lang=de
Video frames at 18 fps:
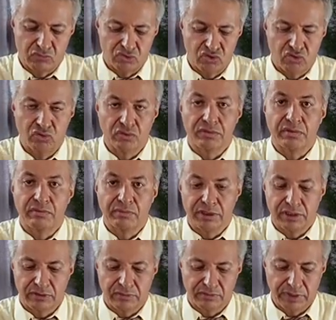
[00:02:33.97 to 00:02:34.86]
Schluss
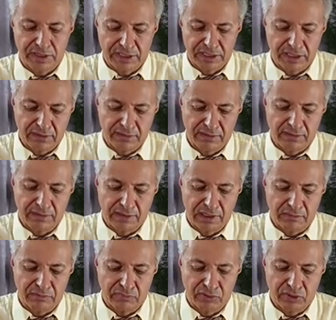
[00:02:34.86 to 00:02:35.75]
meines Pakets,
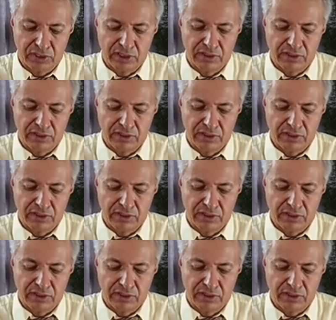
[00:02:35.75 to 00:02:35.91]
deshalb